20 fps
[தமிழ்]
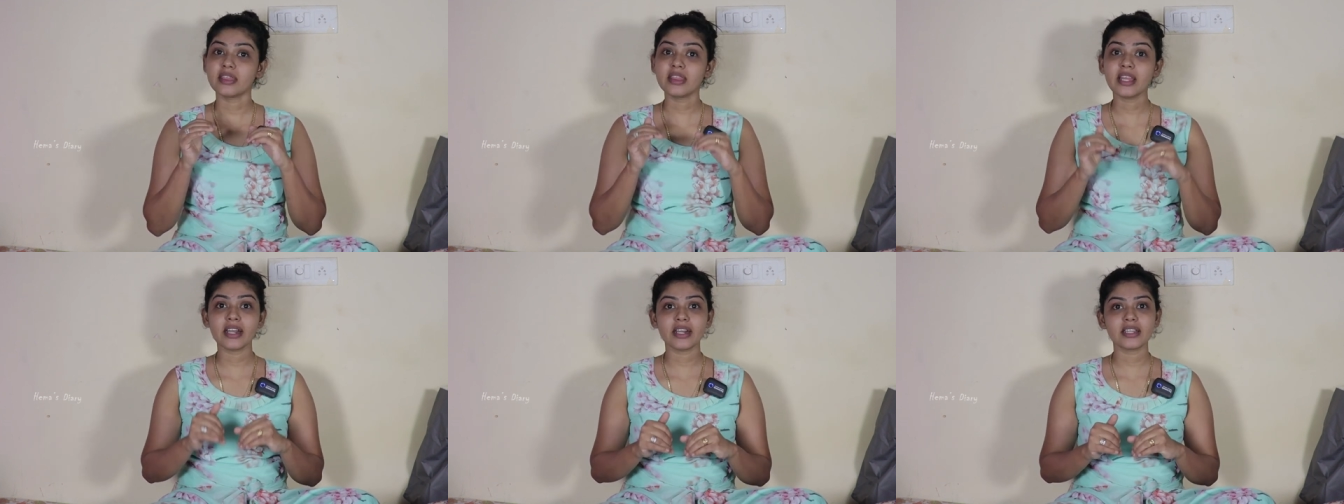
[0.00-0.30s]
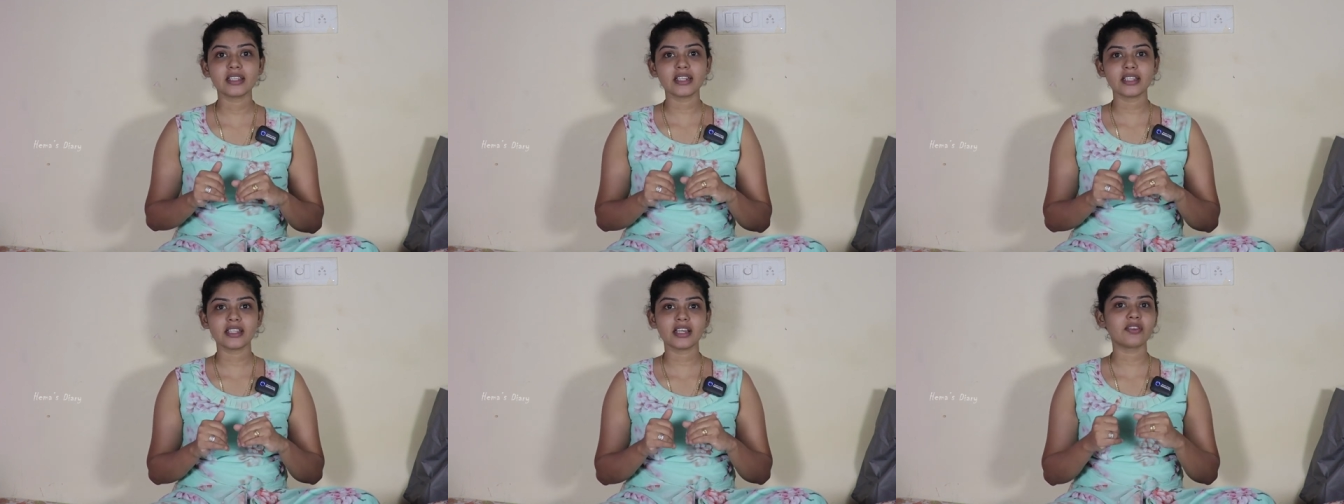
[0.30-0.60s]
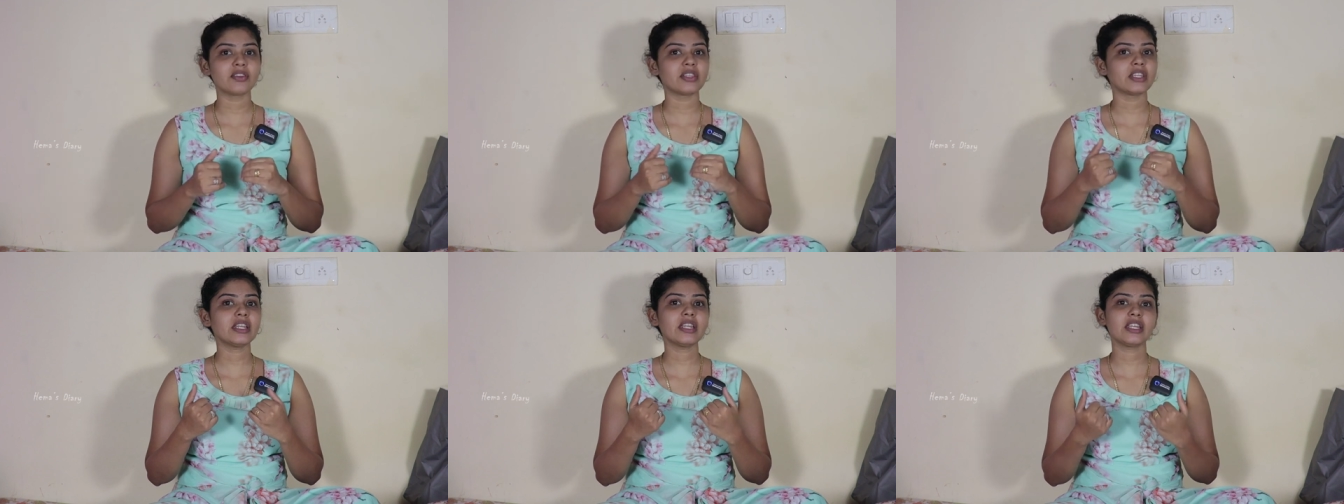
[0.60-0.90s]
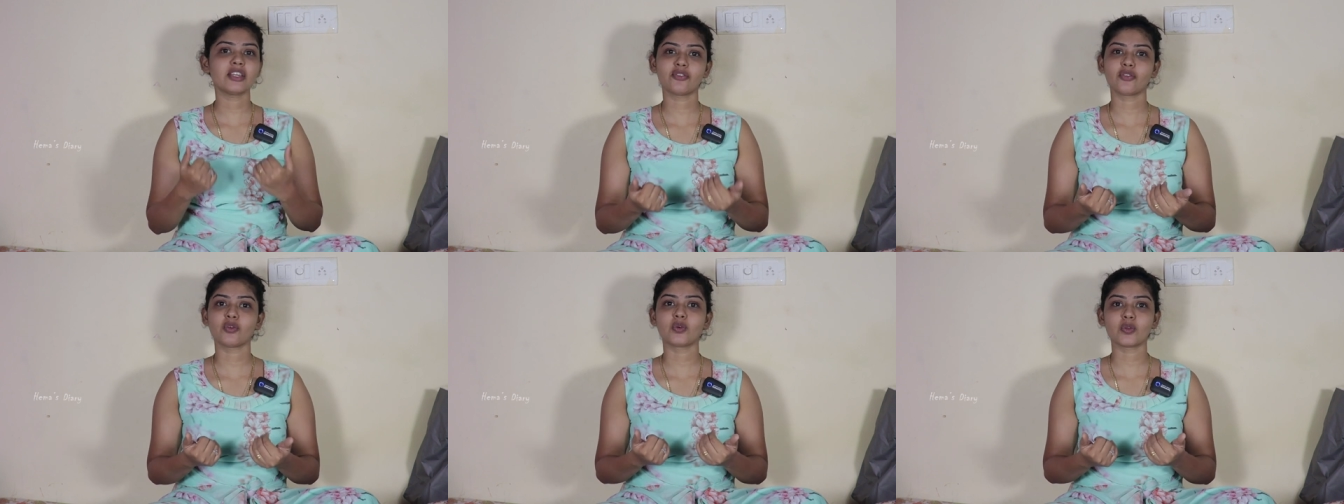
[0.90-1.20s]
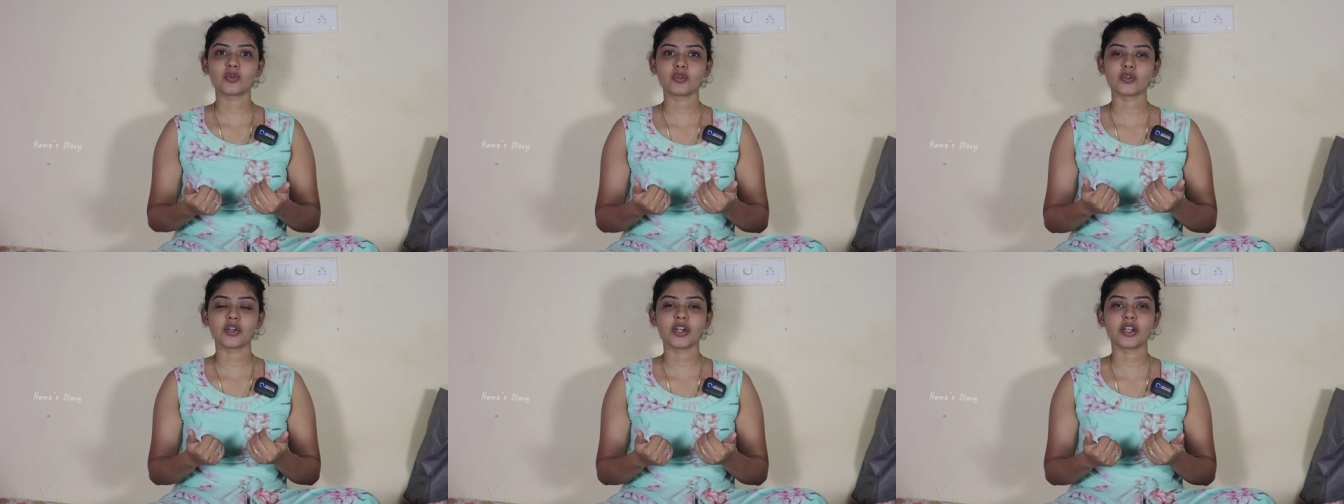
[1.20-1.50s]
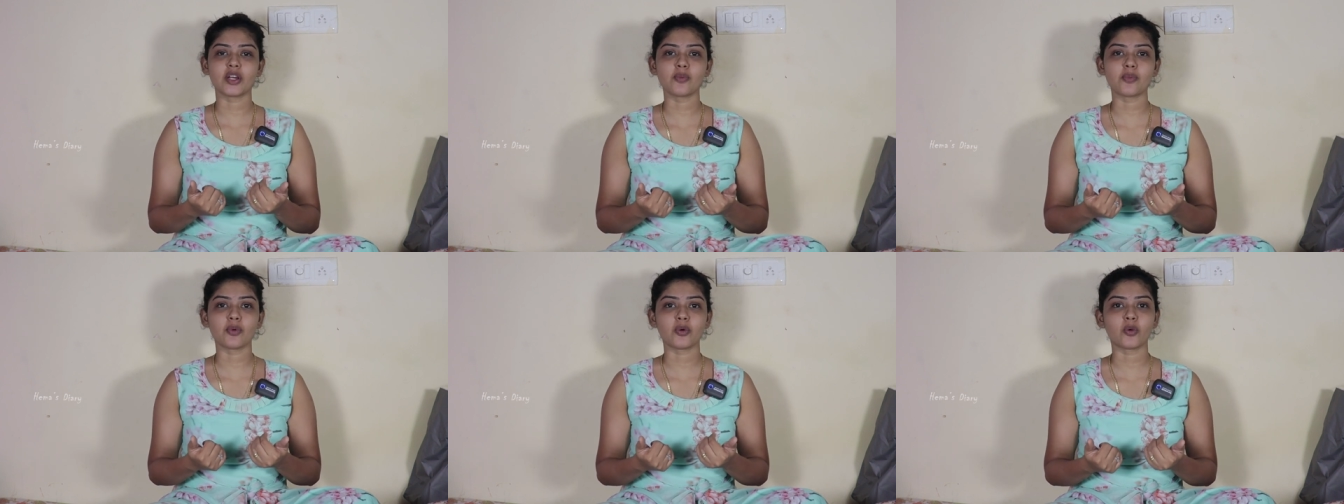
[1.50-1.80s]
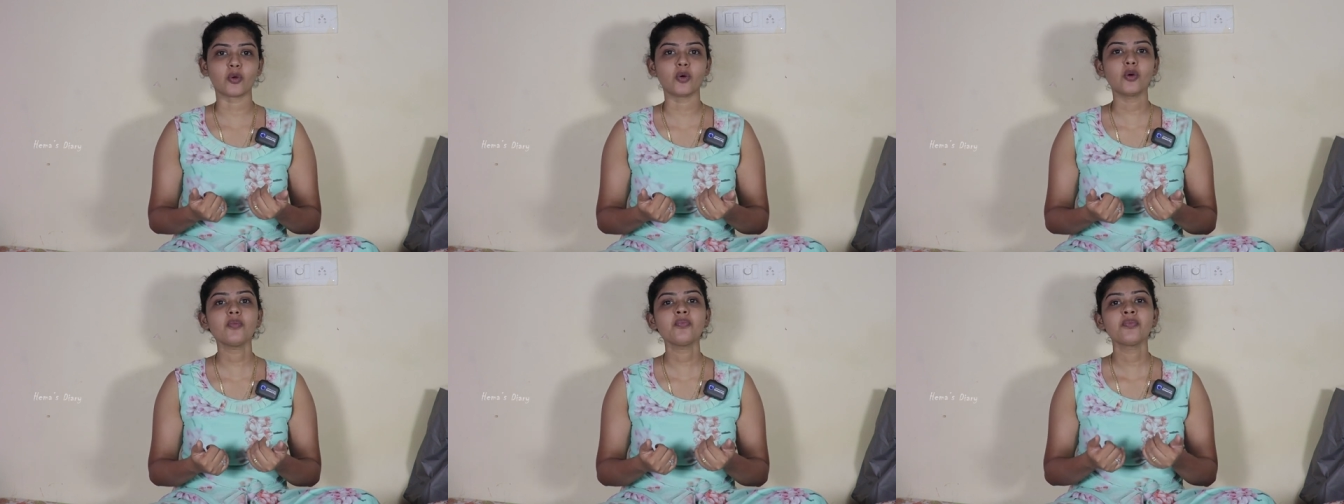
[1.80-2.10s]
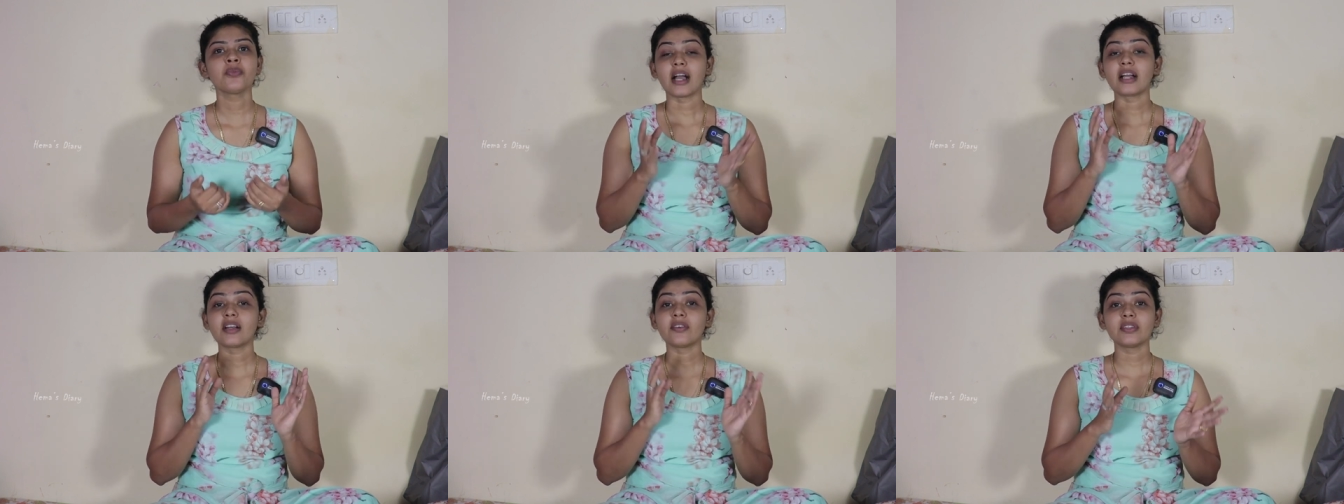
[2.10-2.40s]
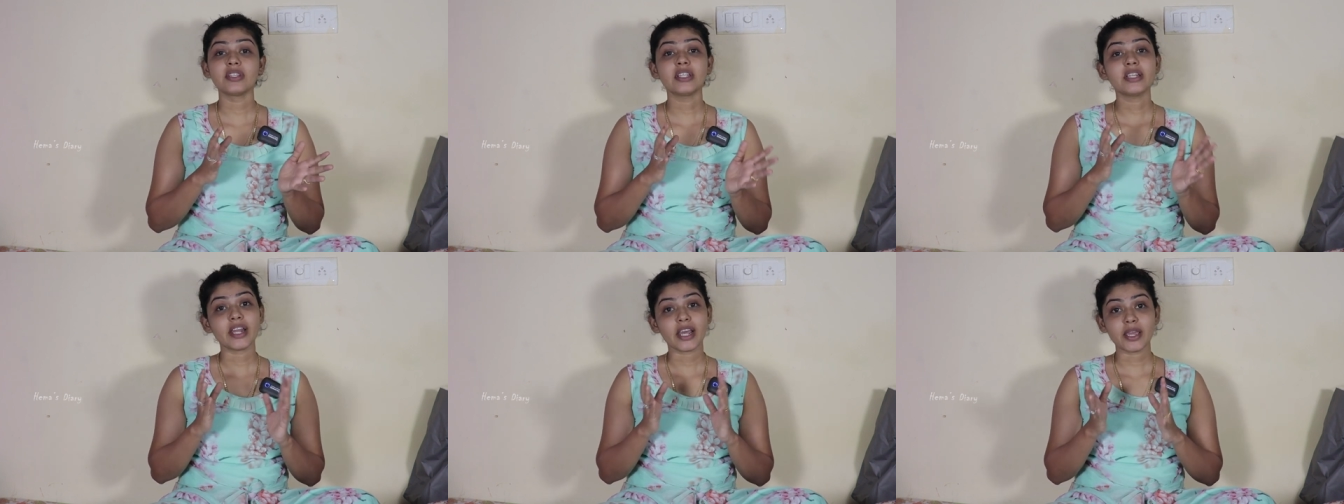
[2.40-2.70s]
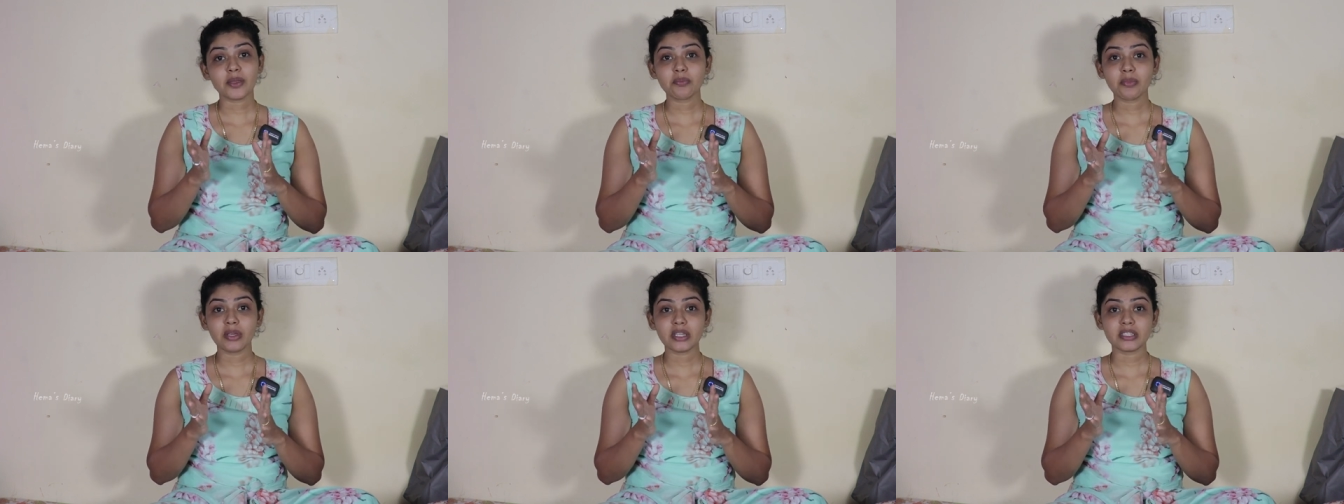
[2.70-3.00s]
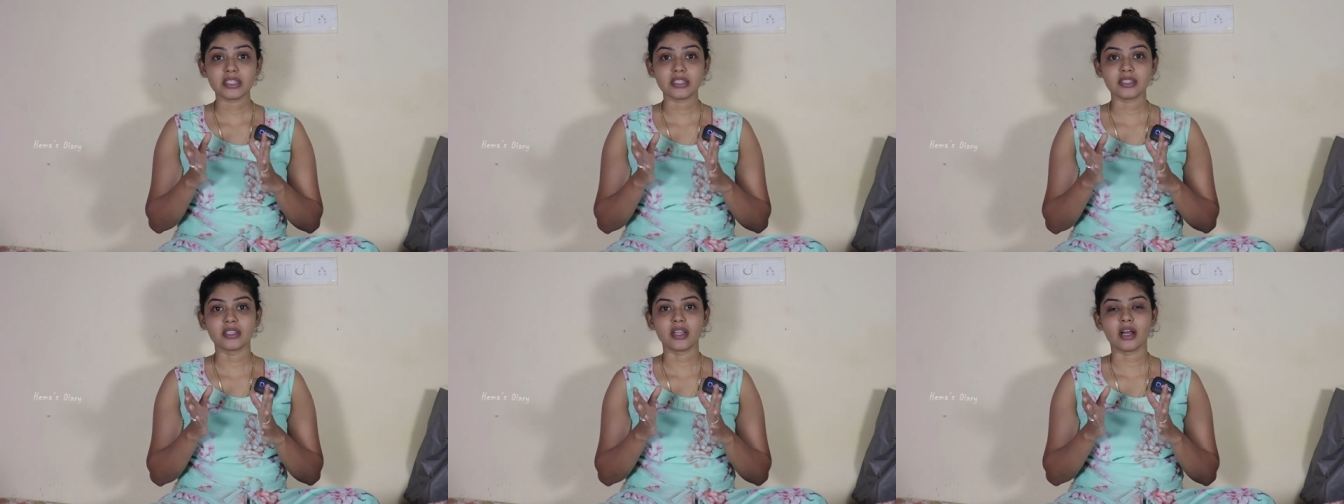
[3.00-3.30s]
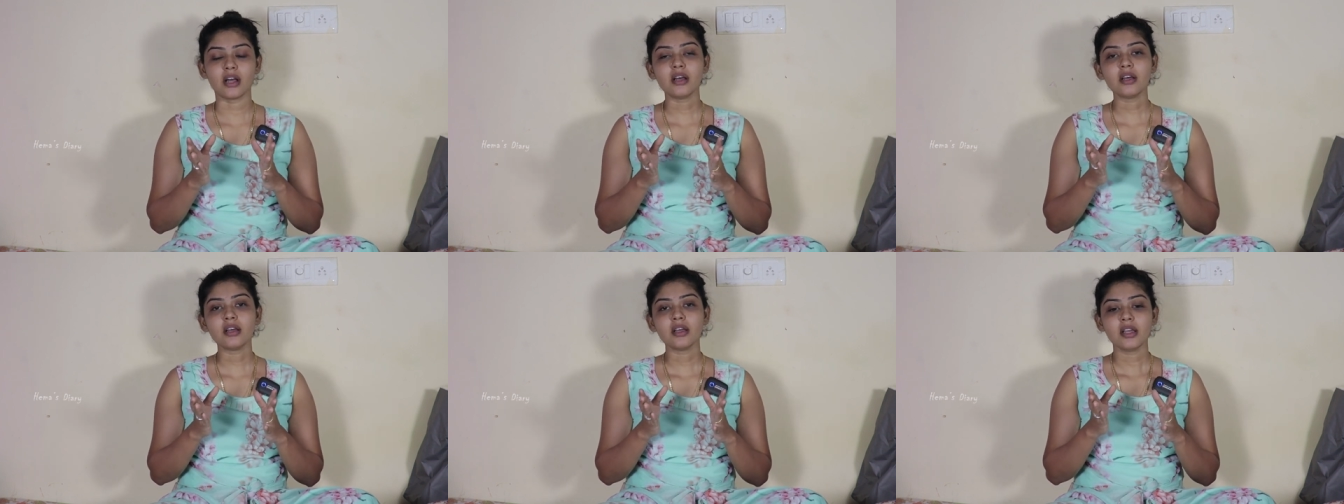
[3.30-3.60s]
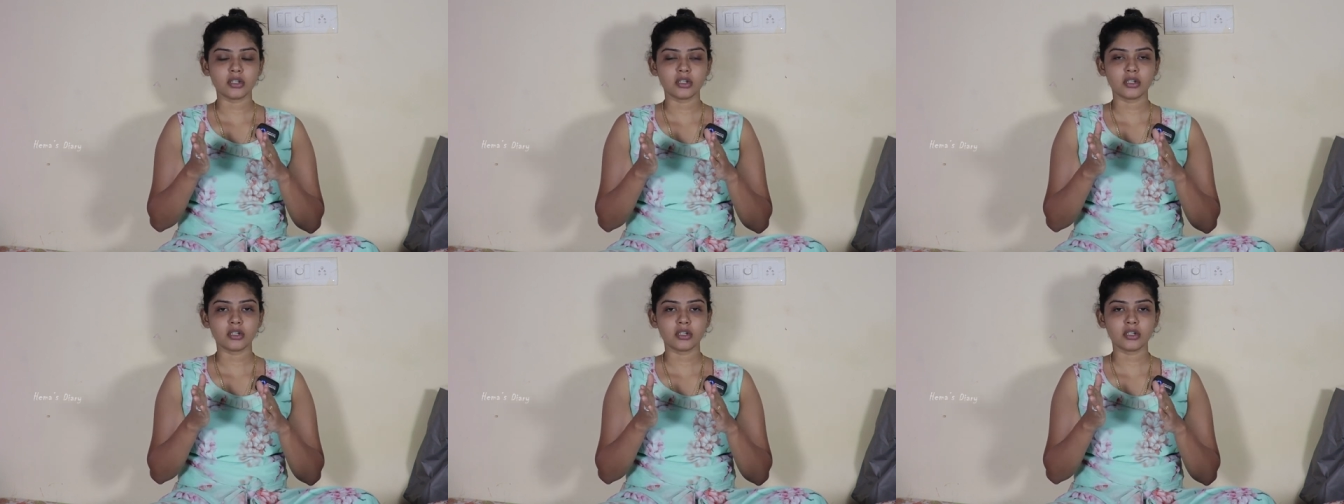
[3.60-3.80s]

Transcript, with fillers: அந்த இடத்துல தான் வந்து இன்றைக்கி ஃபோட்டோஷூட் எடுக்க போகிறோம் அங்கே வந்து டைம் பேசிஸ் தான்